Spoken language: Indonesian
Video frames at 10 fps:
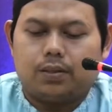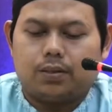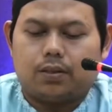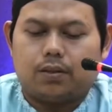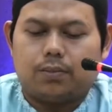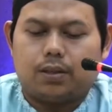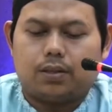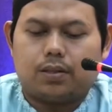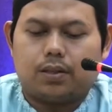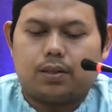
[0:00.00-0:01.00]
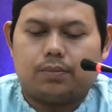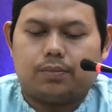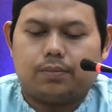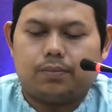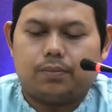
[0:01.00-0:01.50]
Salam berikan
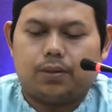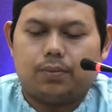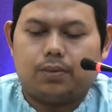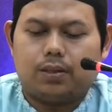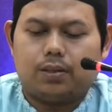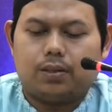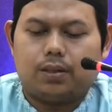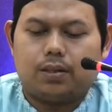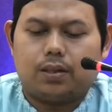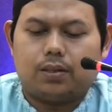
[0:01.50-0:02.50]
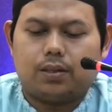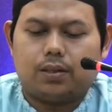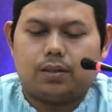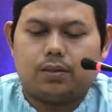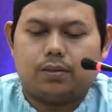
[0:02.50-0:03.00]
salam mudah-mudahan
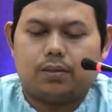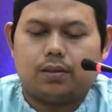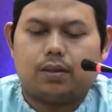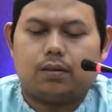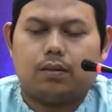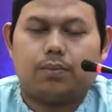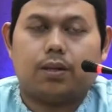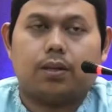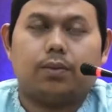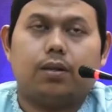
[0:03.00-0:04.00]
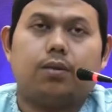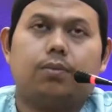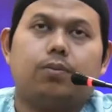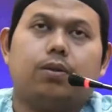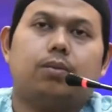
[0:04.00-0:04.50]
senantiasa tetap limpahkan kepada
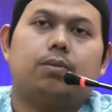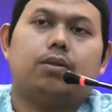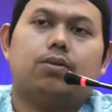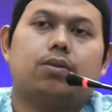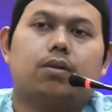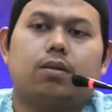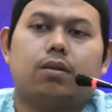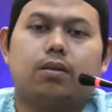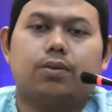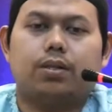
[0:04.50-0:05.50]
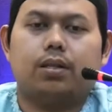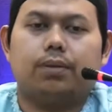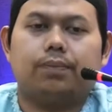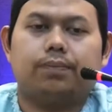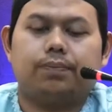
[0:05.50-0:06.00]
Nabi Muhammad sallallahu alaihi wasallam.